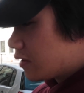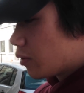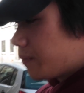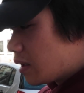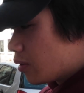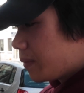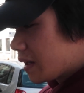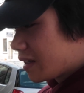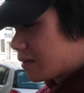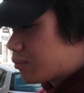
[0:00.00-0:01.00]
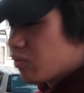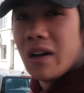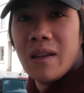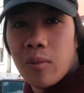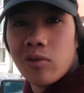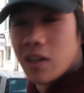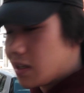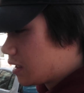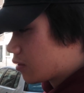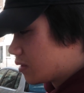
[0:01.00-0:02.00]
Enfin, je paye le parking pour aller
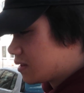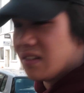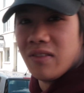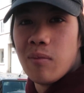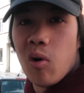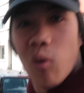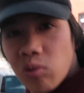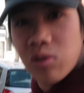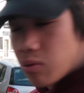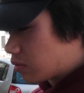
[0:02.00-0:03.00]
m'entraîner, C'est vraiment honteux,